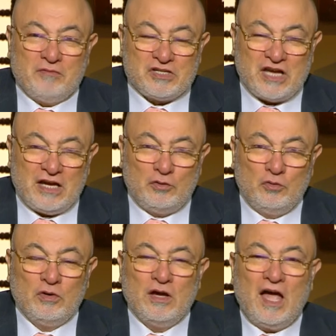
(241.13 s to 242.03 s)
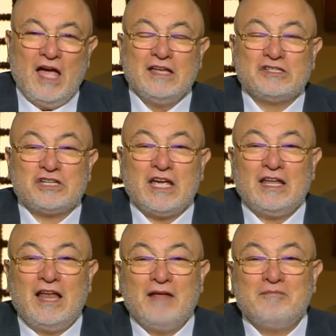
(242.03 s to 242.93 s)
مشاكله
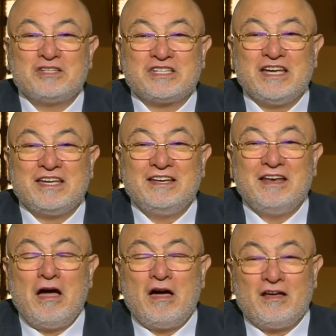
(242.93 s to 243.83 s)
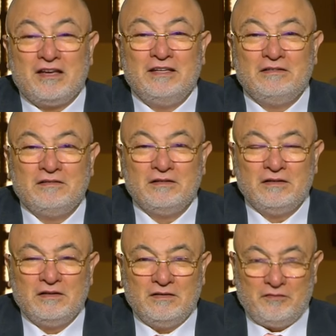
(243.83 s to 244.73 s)
هينشغل عن مشاكل الاخرين
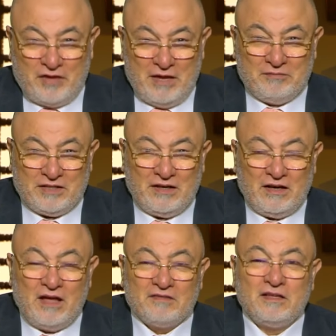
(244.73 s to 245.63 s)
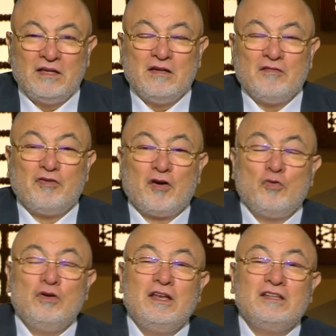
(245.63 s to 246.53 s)
فهمت القصد
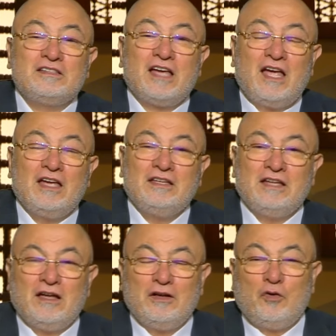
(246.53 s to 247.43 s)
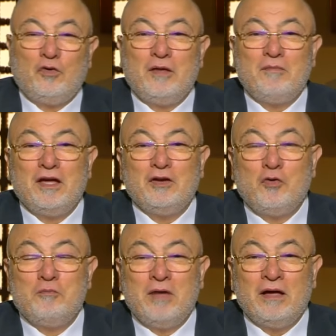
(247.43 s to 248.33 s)
فكل التحيه لعلماء
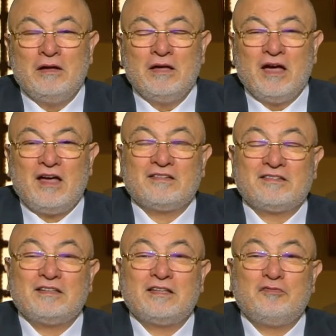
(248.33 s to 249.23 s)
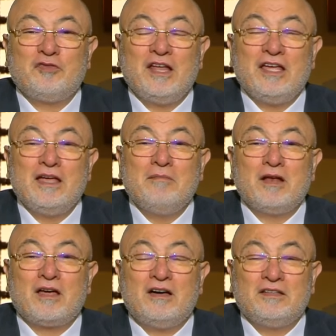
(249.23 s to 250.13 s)
الامه خاصه في الايام
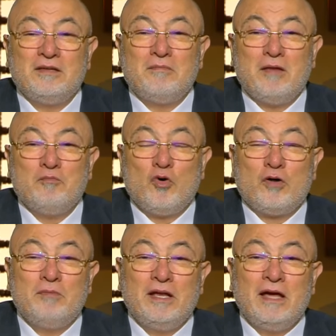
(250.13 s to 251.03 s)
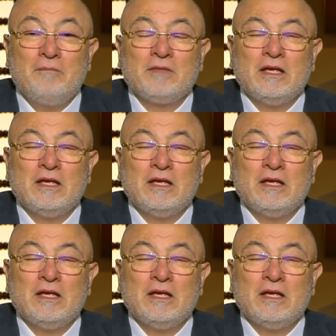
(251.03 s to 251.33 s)
القادمه المقبله